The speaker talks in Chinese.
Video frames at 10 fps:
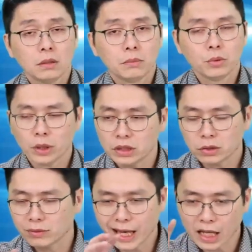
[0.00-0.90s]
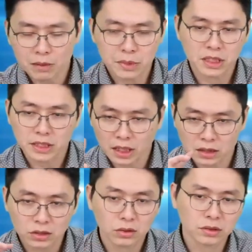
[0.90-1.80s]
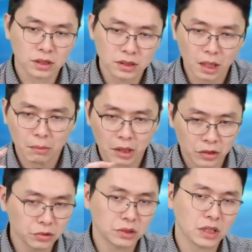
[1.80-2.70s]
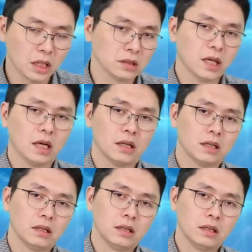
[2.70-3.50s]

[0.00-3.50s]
不管你从哪个面向，营收成长、毛利率向上、